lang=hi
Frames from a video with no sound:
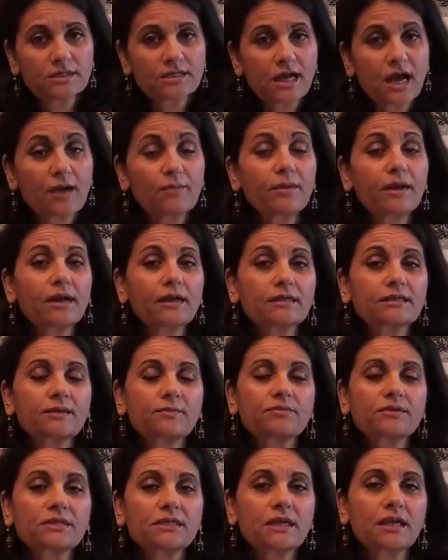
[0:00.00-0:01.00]
जहाँ मैं
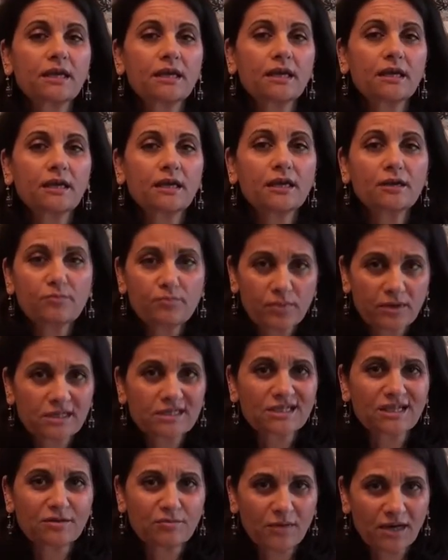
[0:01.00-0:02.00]
सबसे इन
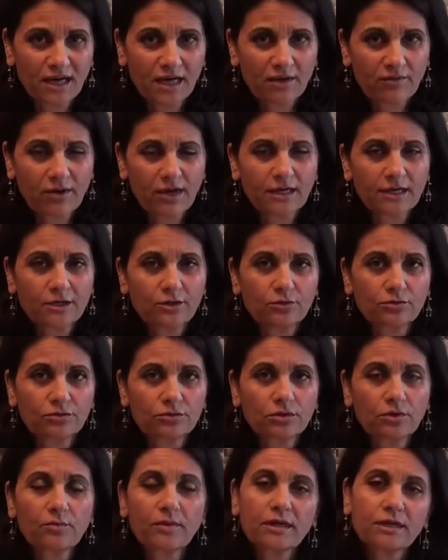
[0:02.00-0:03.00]
पर्सन मिलने वाली
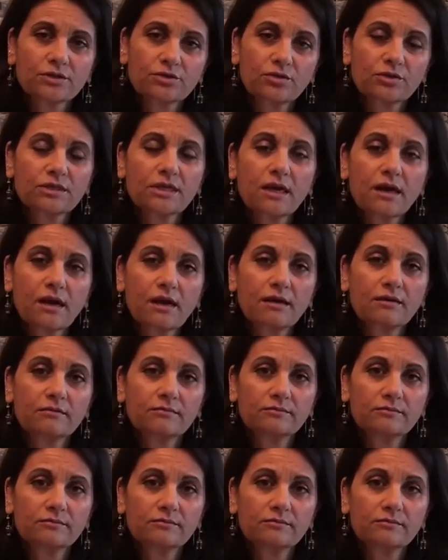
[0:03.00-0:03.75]
हूँ तो मैंने सोचा